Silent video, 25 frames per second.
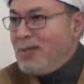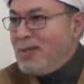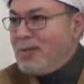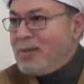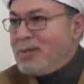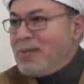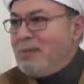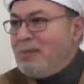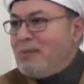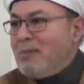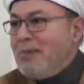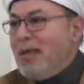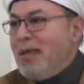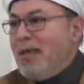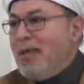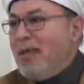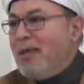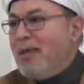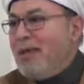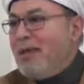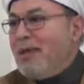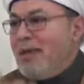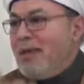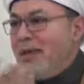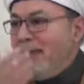وسمى
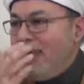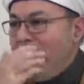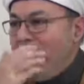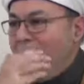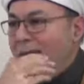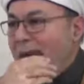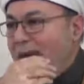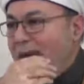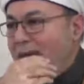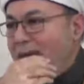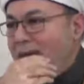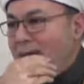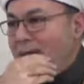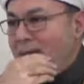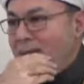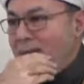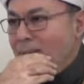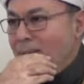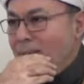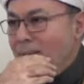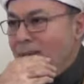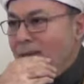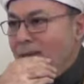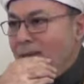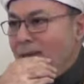إيه أحد
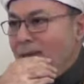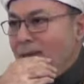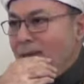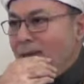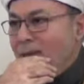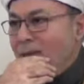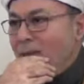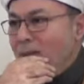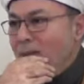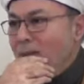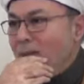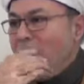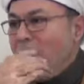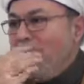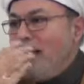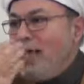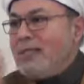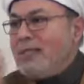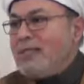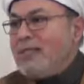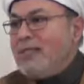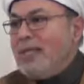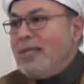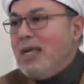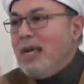وكل
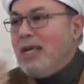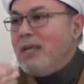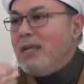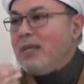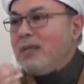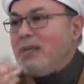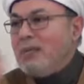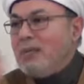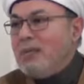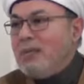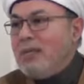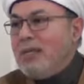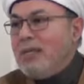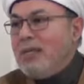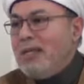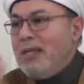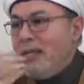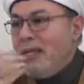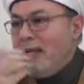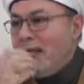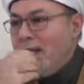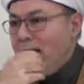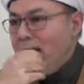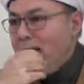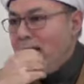هذه على سبيل
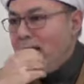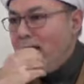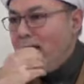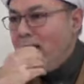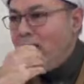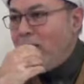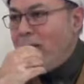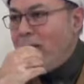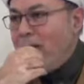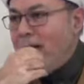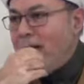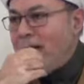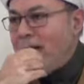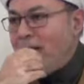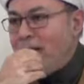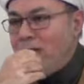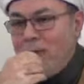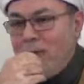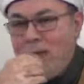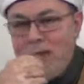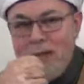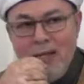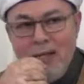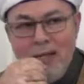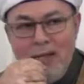الإيه المجاز
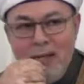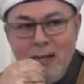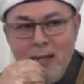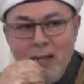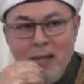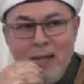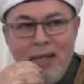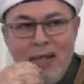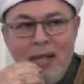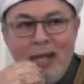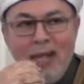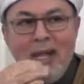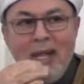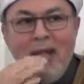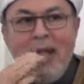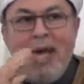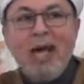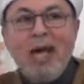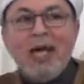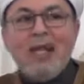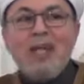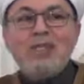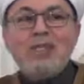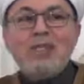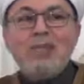والإيه لا
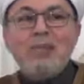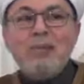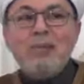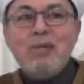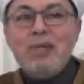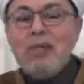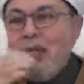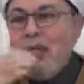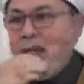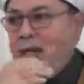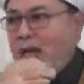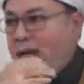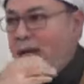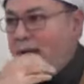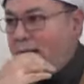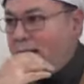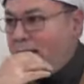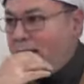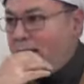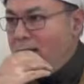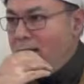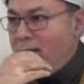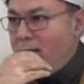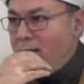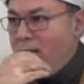على سبيل
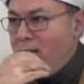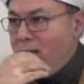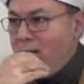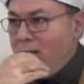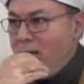الحقيقة